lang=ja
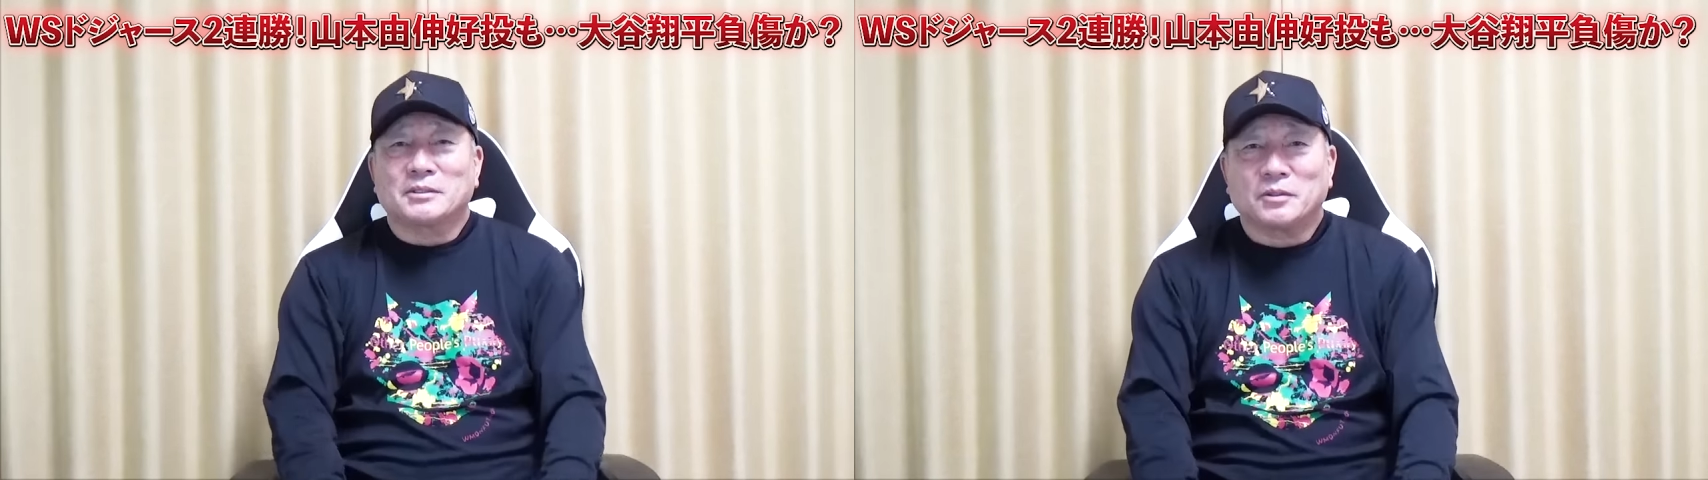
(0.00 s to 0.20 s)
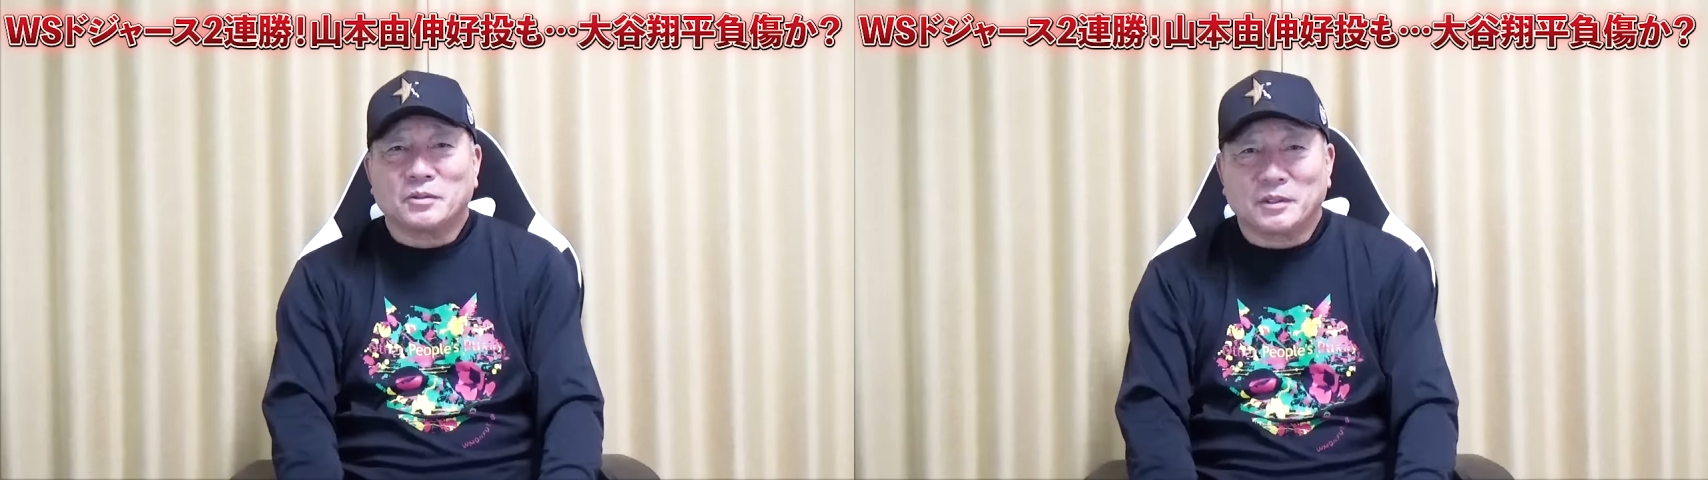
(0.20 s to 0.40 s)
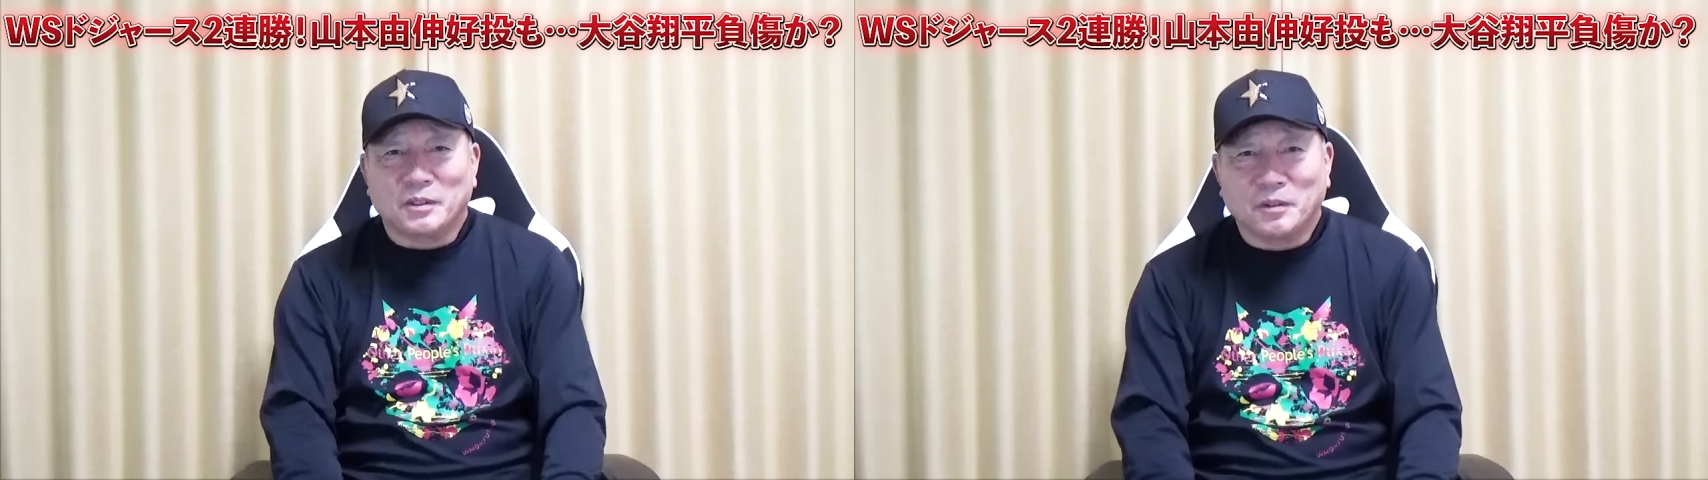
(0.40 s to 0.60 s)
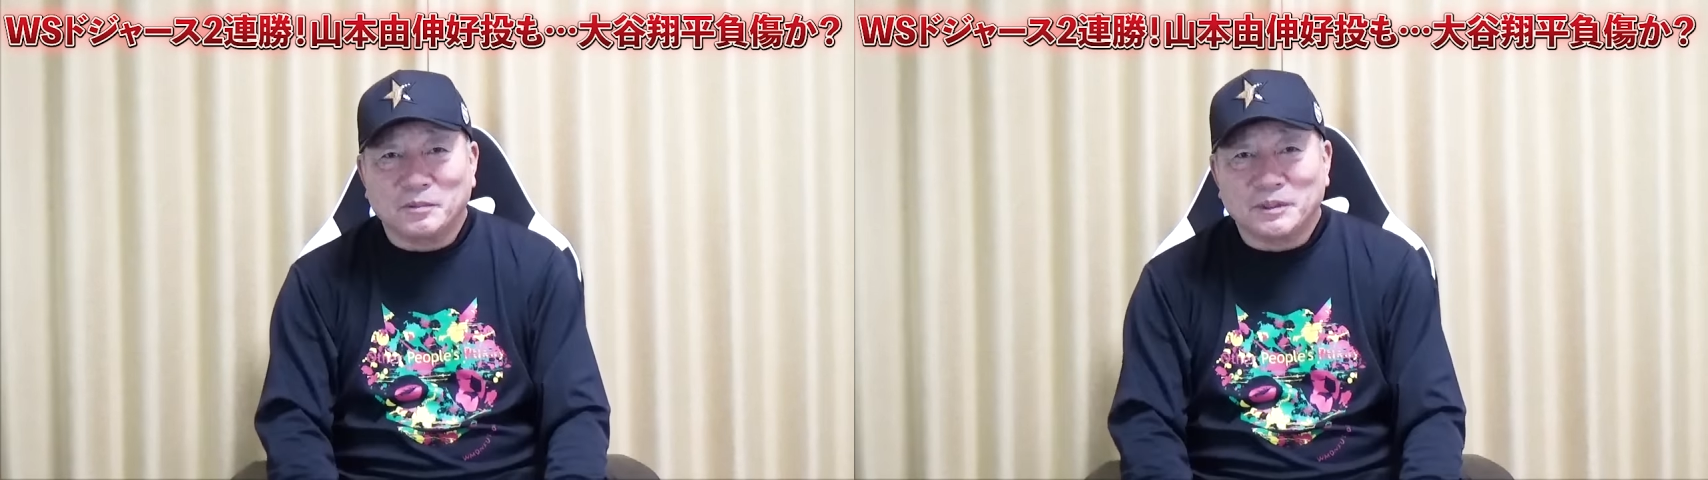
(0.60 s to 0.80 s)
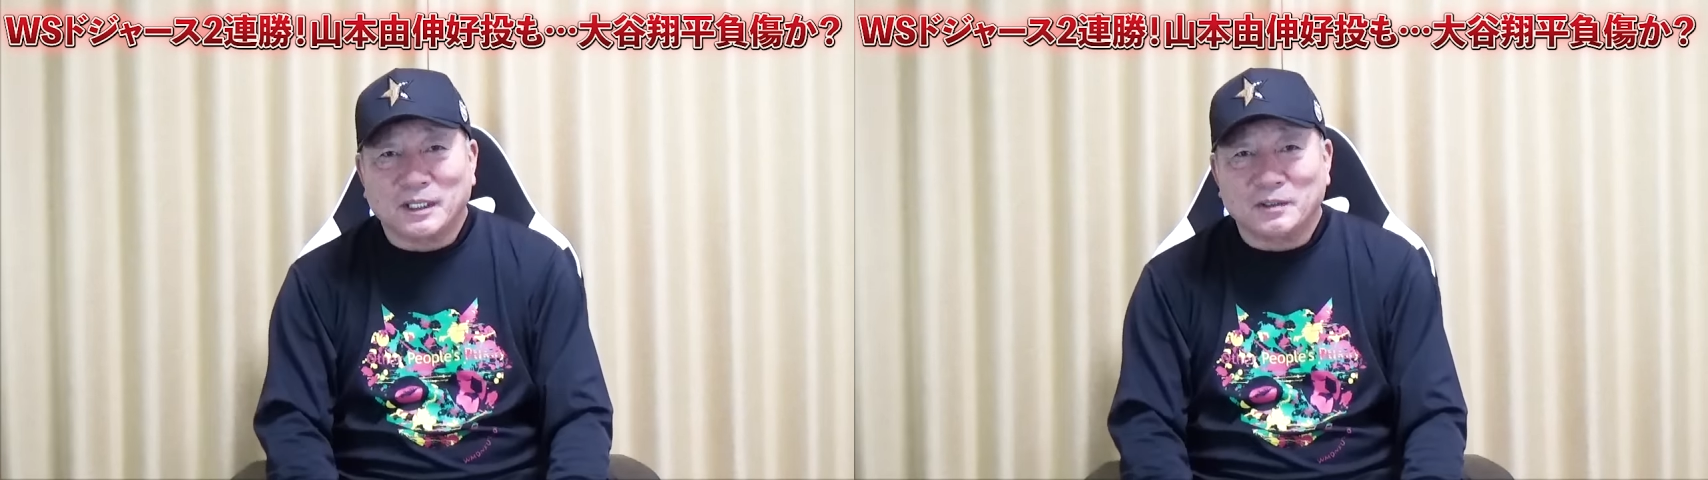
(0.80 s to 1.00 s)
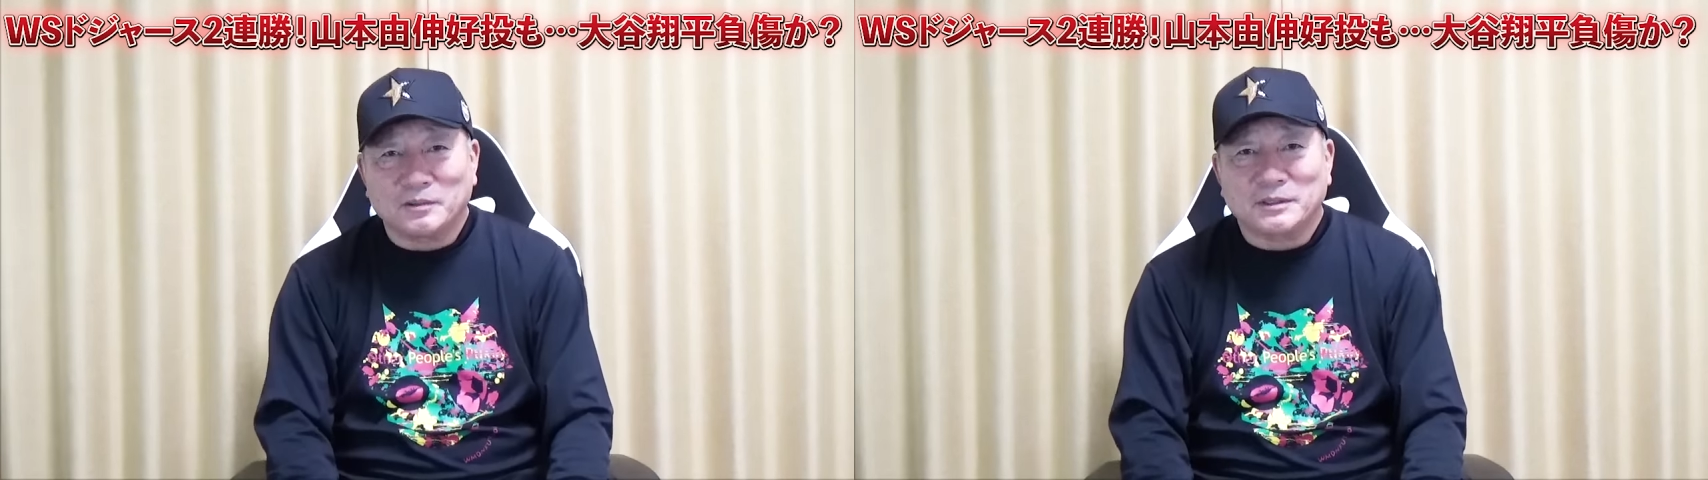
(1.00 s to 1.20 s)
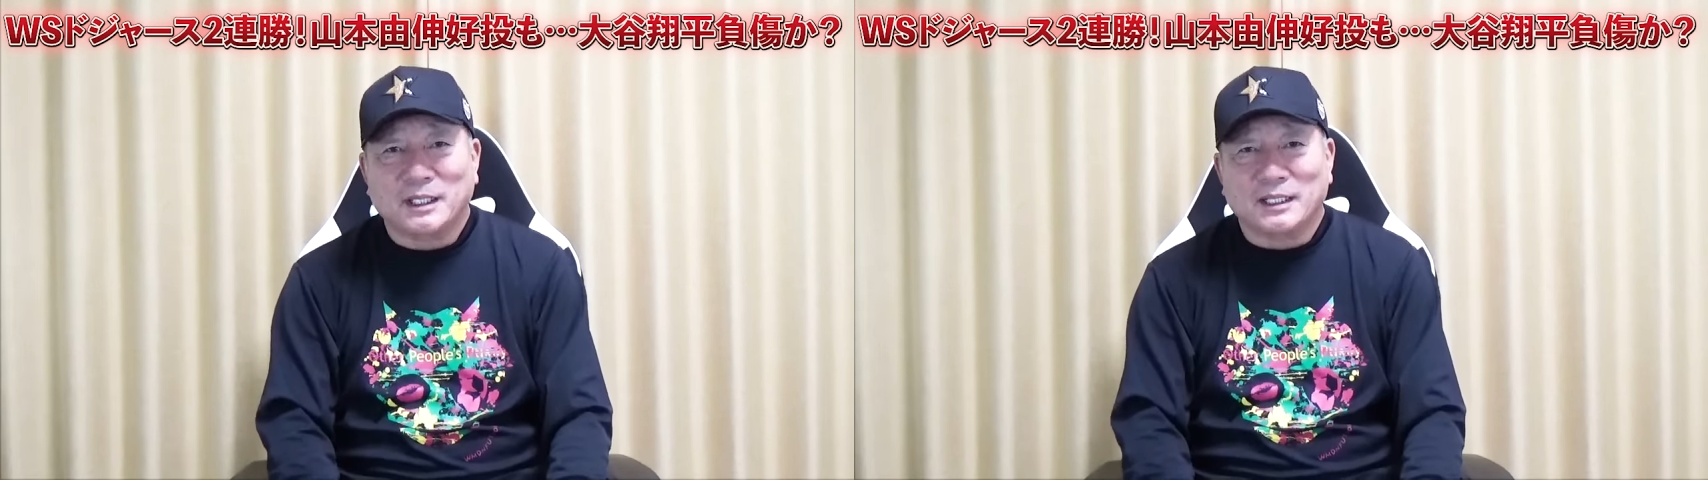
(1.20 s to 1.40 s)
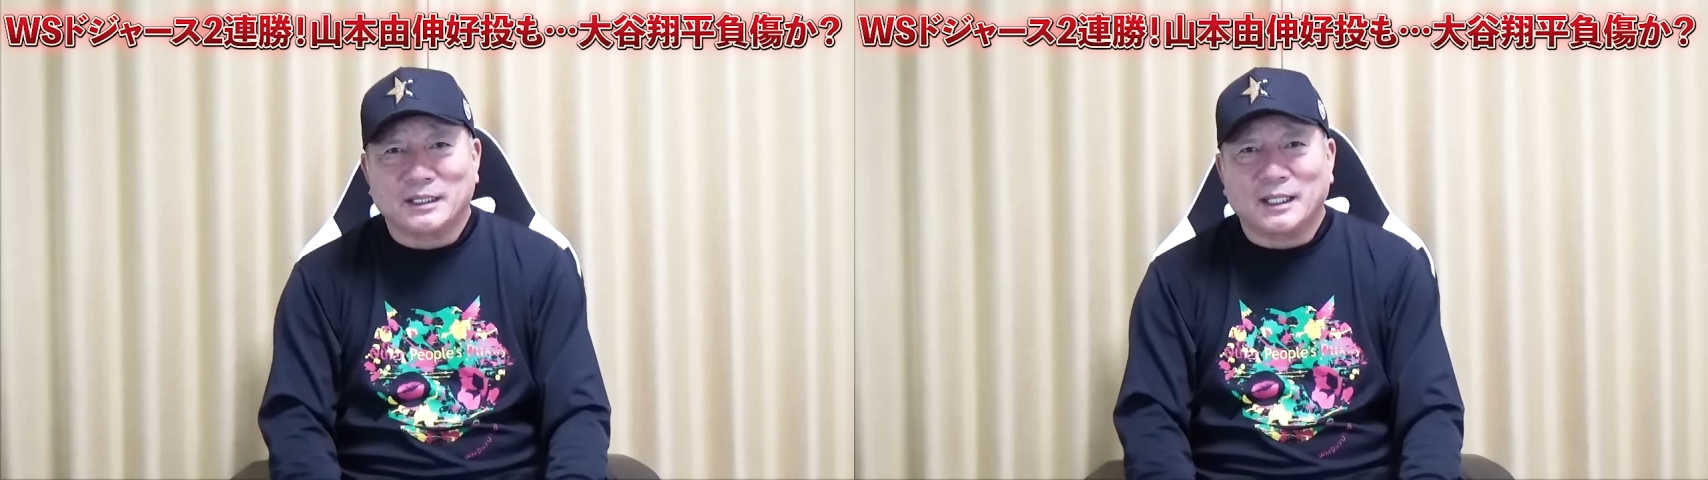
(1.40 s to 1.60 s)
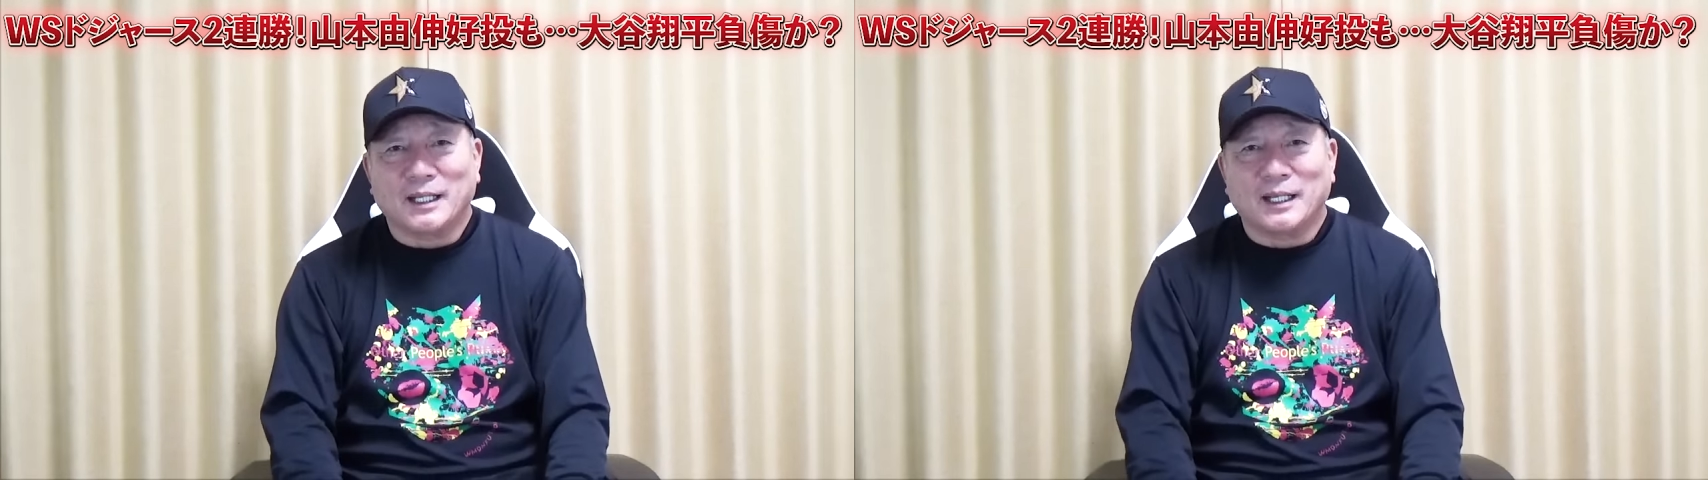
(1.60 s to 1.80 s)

外にホームランを打たれて、